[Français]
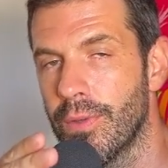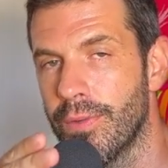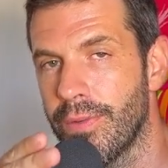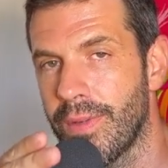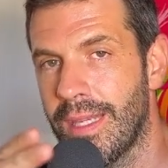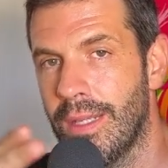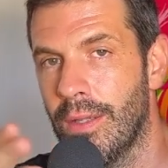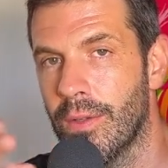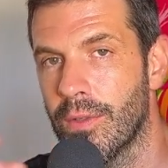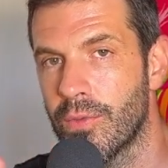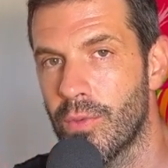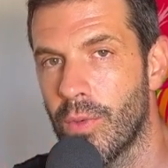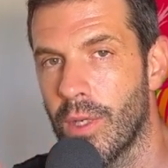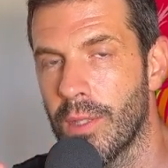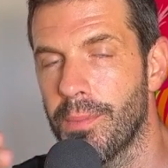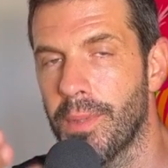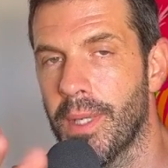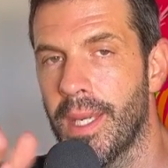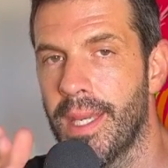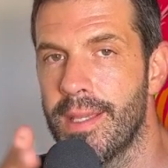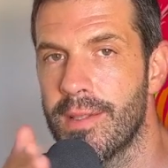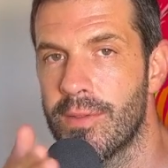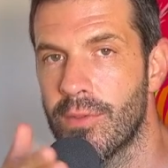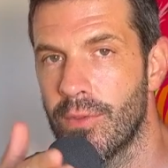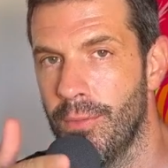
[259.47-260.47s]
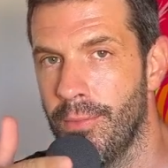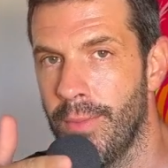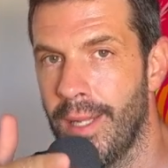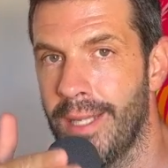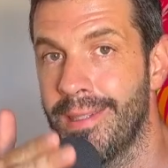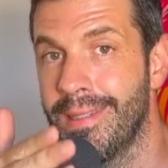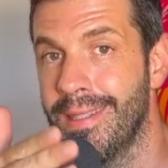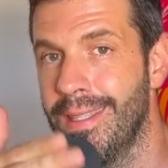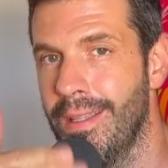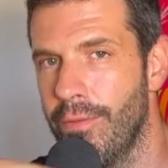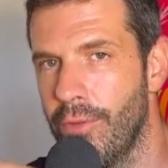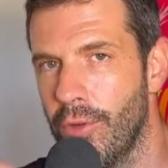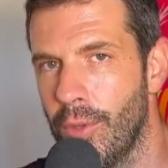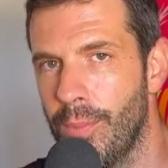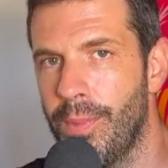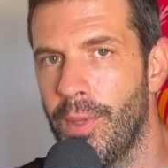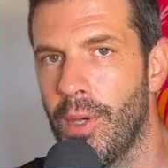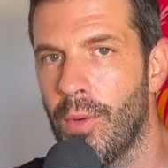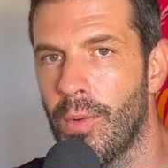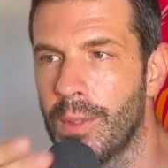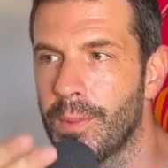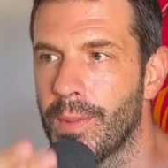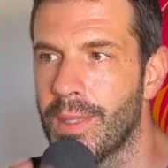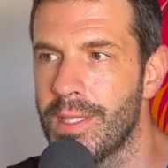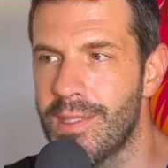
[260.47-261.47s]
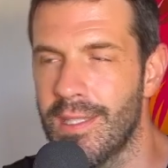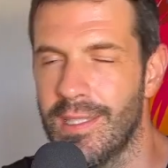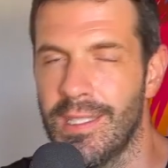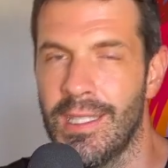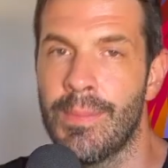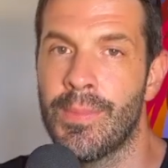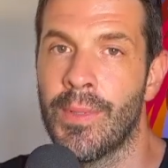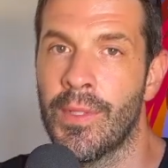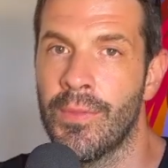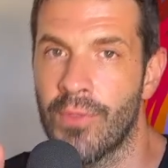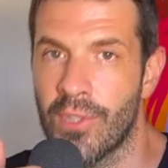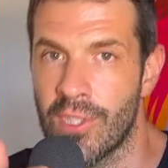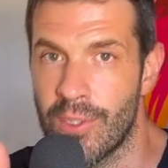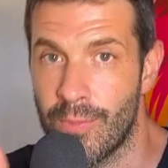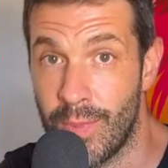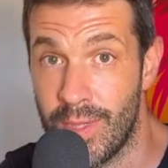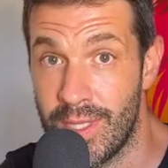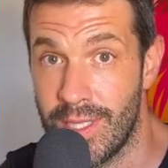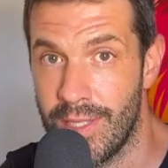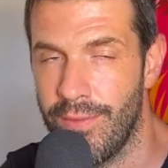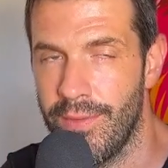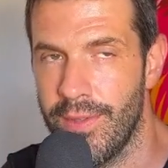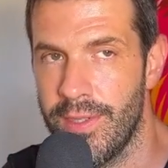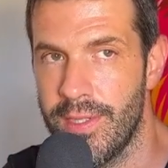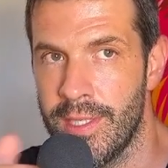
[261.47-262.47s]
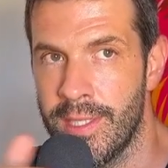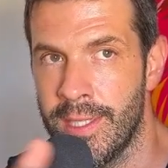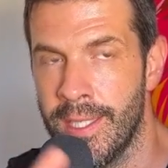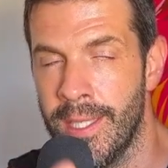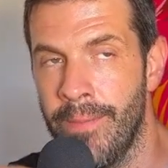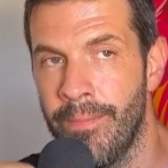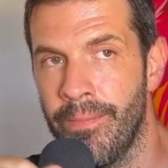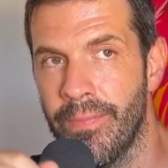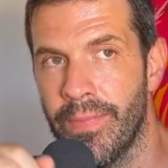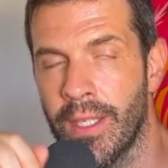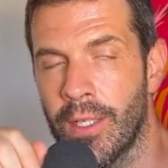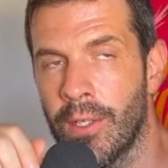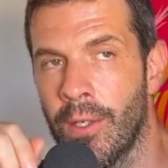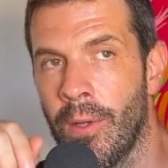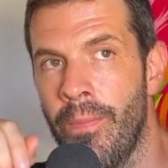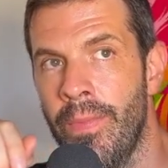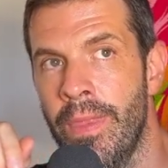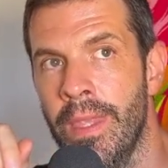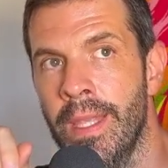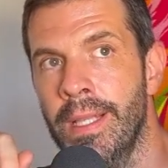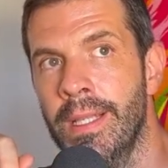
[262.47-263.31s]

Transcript: Freelance WordPress ou Malte Développeur WordPress, ça dépend de votre spécificité, d'accord